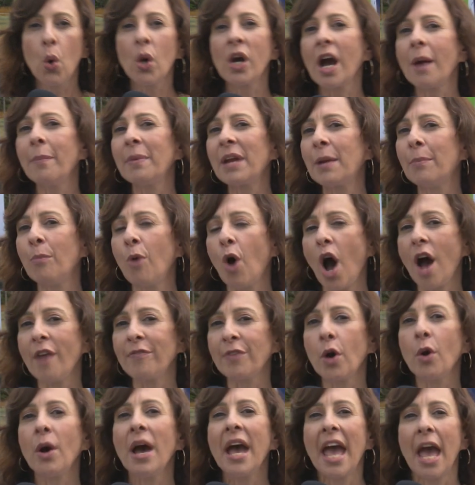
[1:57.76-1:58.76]
O Câmara
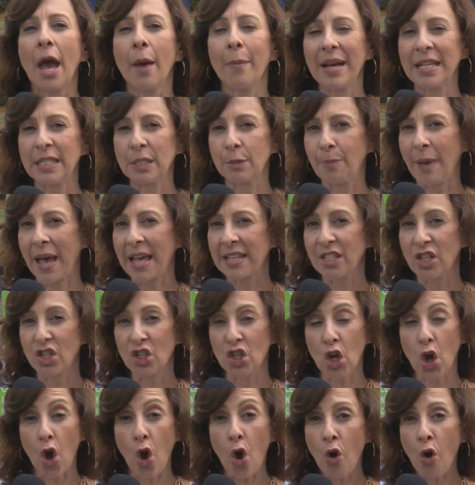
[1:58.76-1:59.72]
Móvel é uma espécie de